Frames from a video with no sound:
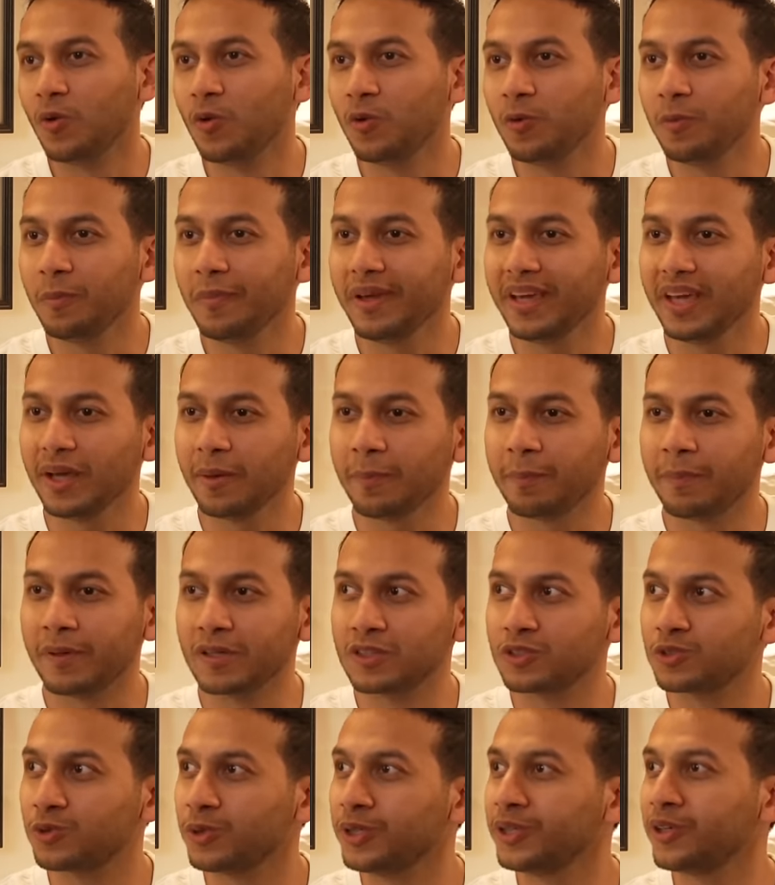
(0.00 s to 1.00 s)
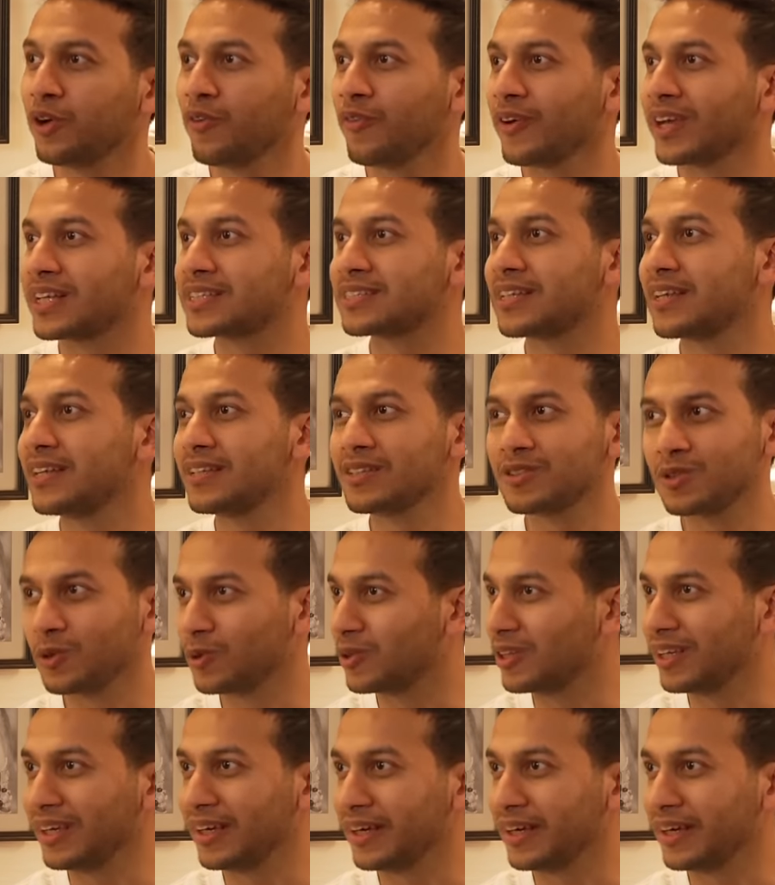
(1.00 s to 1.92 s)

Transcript: उनमें एक परसुइट ऑफ एक्सेलेंस होती